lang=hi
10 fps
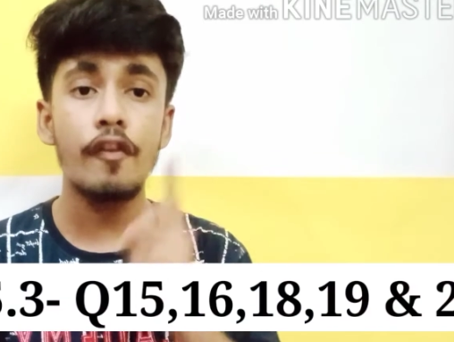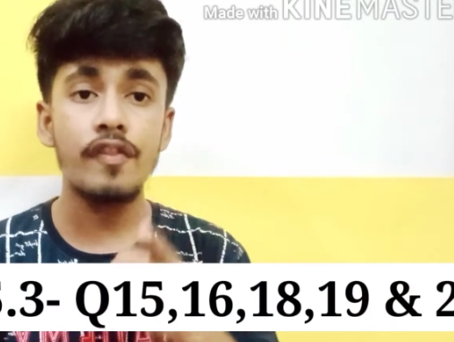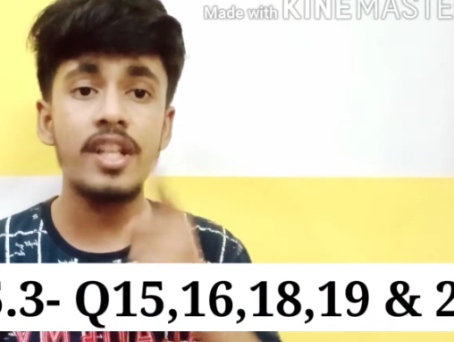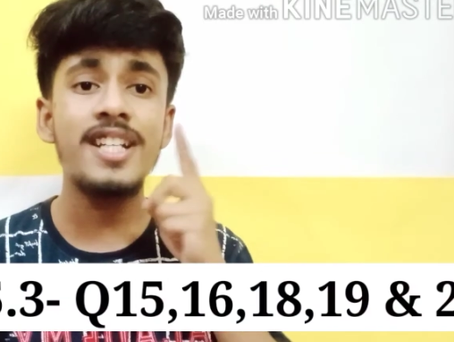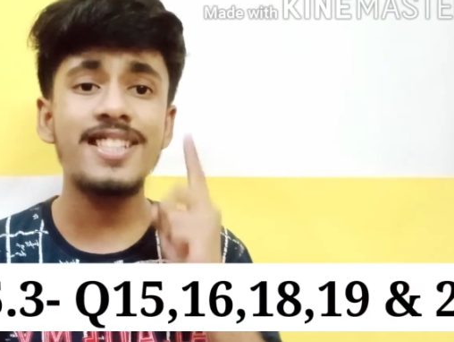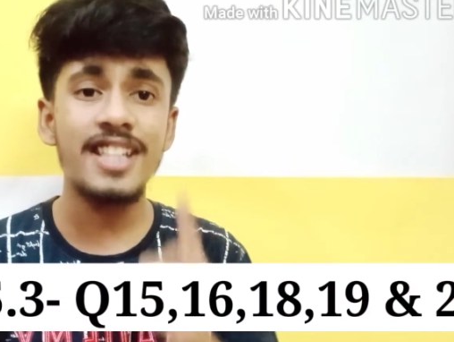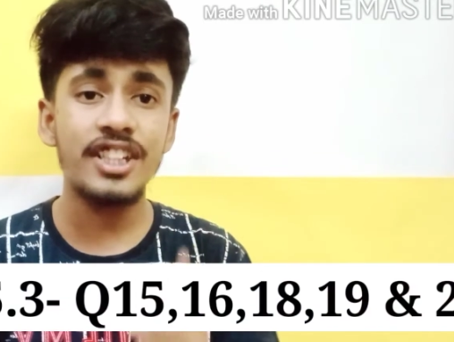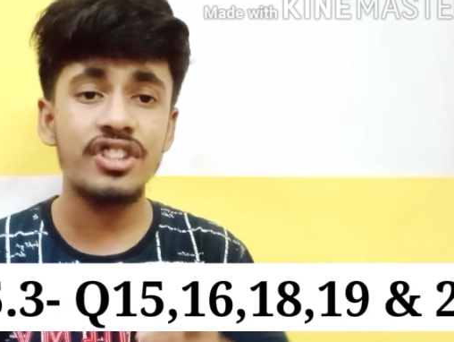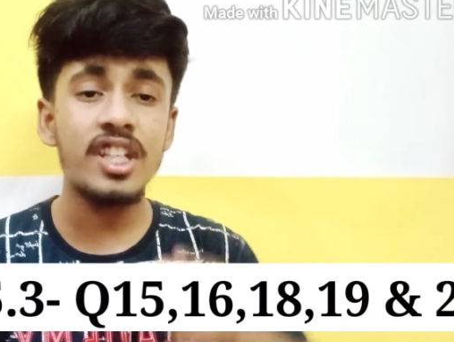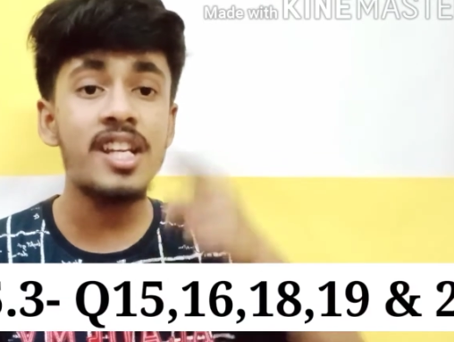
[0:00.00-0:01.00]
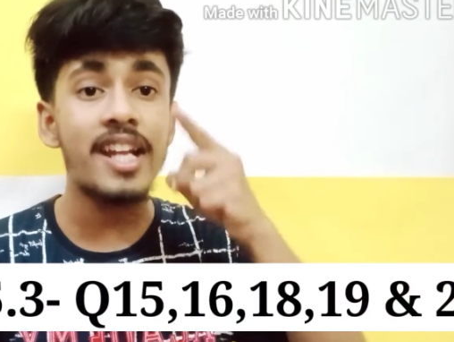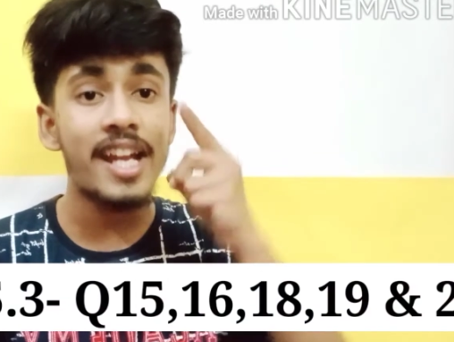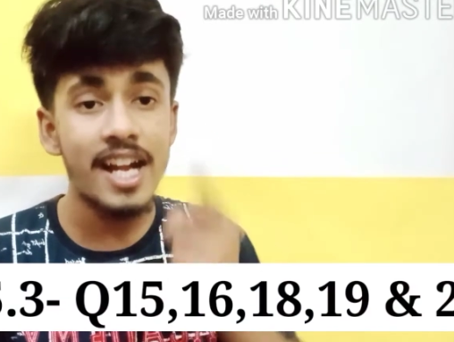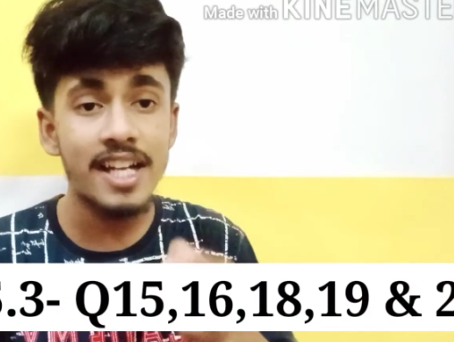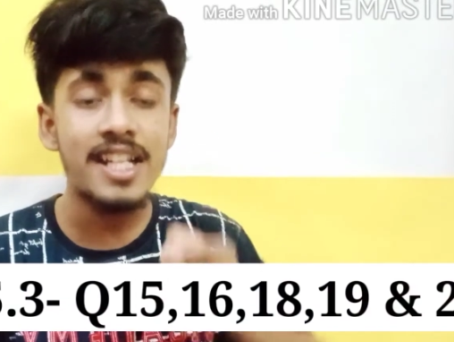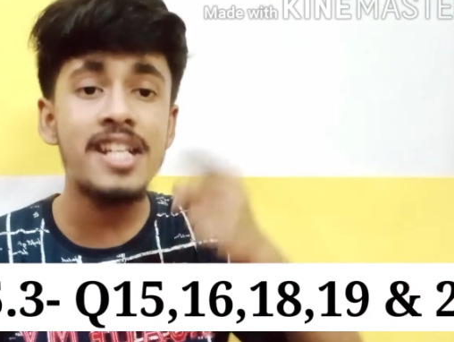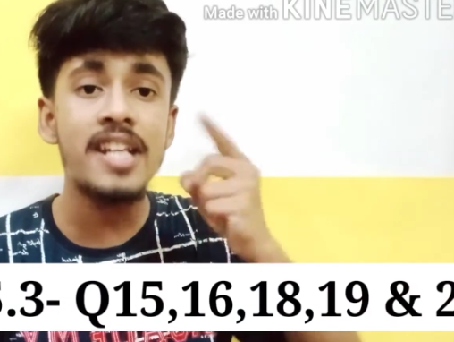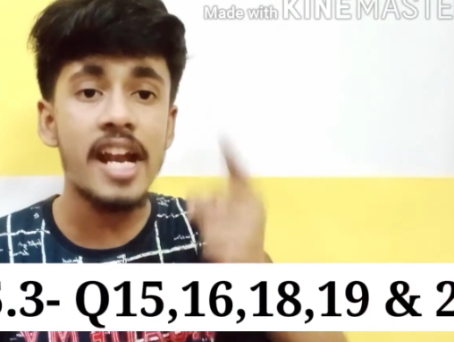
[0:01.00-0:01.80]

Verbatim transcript: 15, 16, 18,